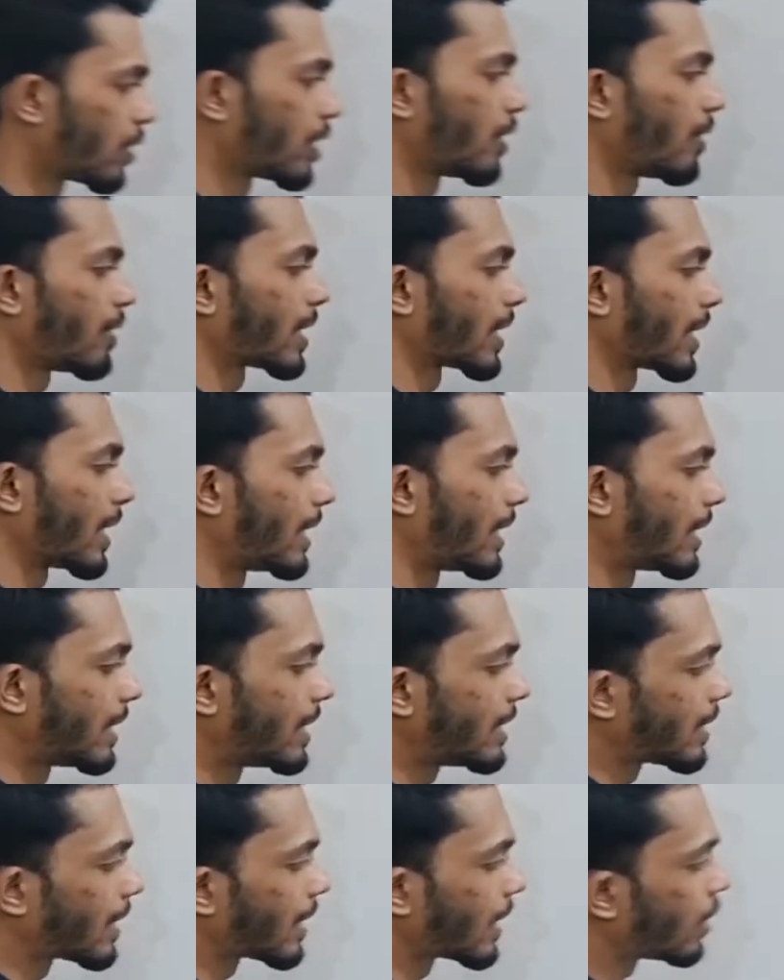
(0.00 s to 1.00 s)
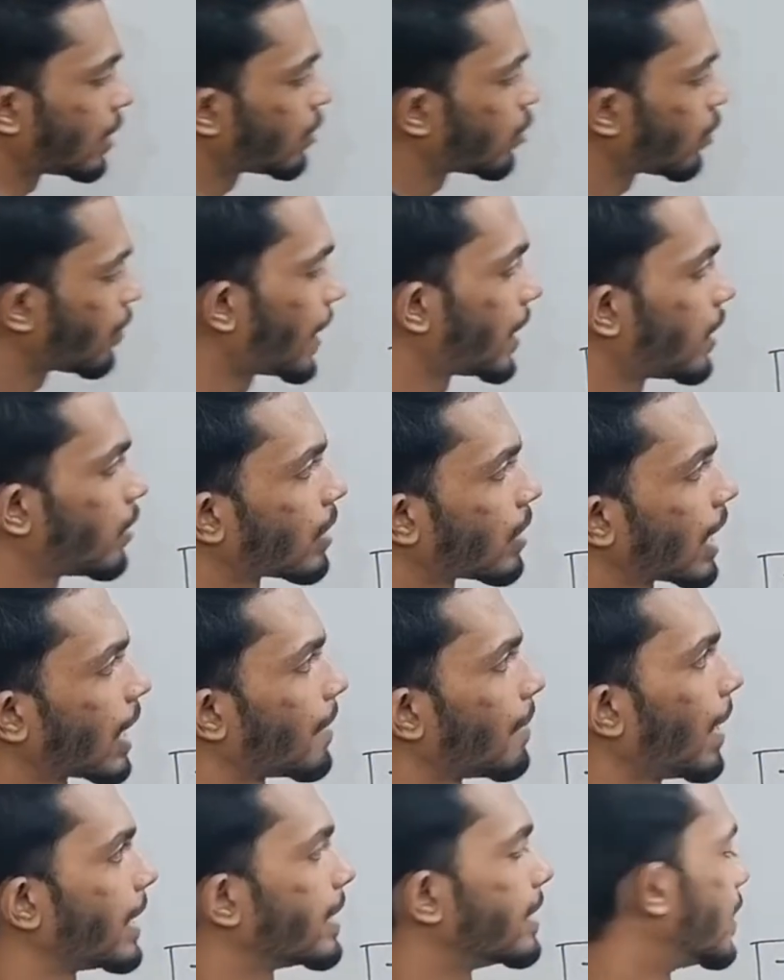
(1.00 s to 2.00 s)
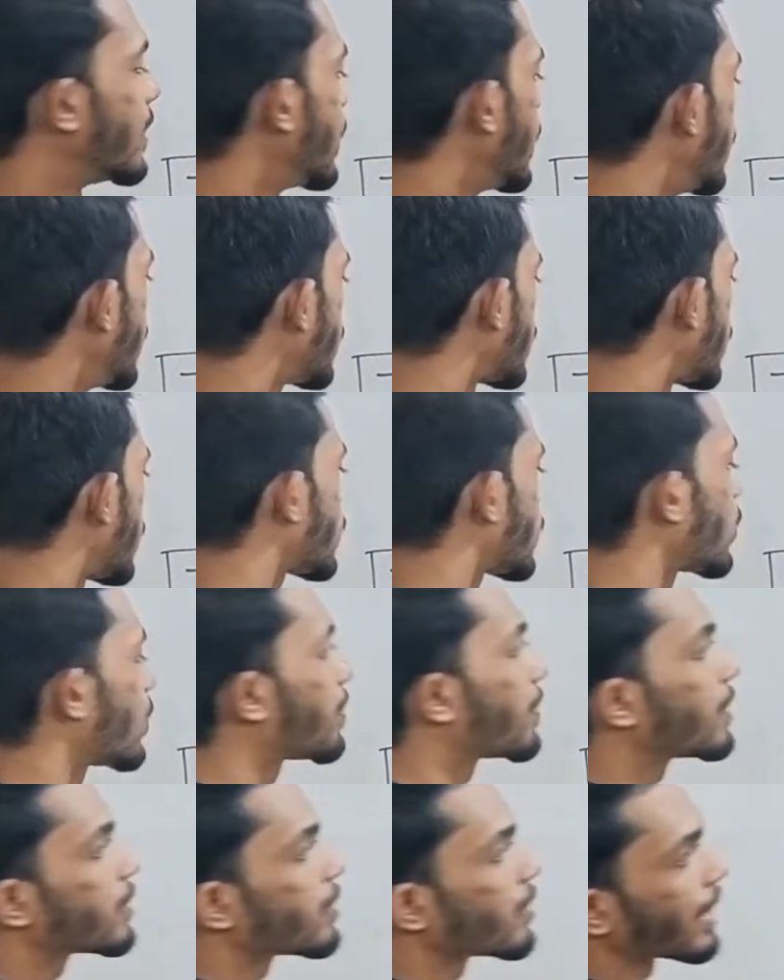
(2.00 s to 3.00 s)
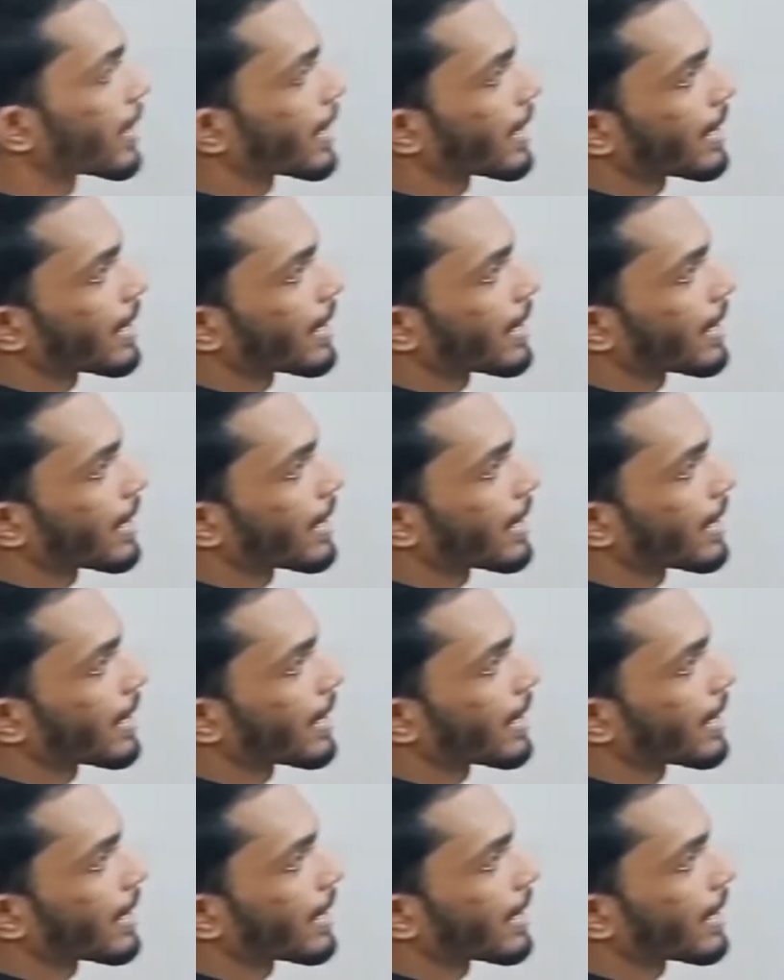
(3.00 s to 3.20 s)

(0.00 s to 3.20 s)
তরণ দেওয়া থাকলে টি ইজিক্যাল টু পাই রুট এল বাই জি সো সব কিছুই